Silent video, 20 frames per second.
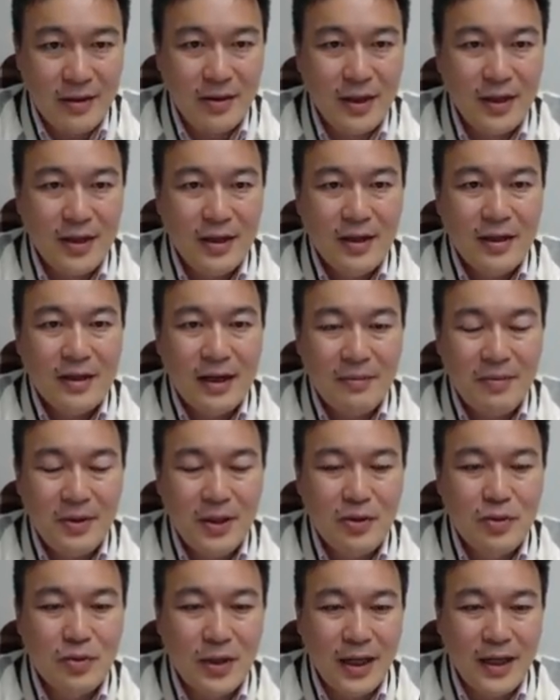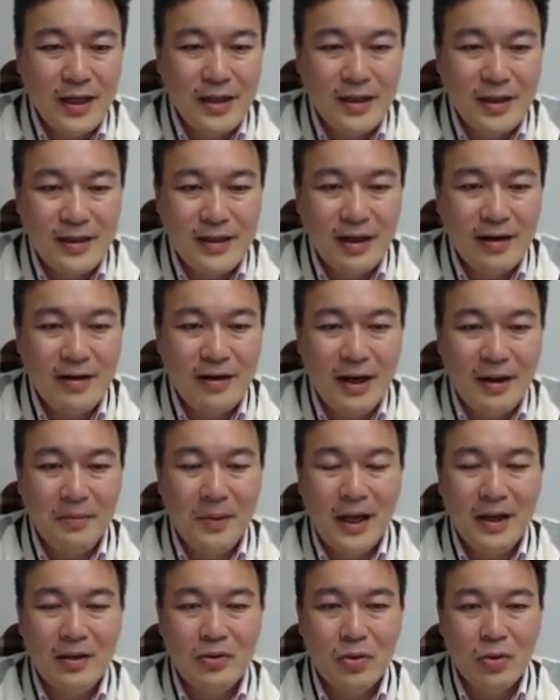因为它 P 除 A 可以到
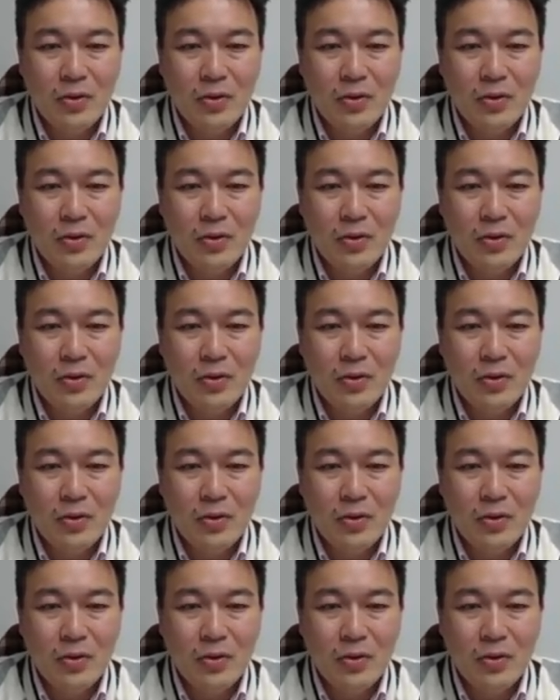两百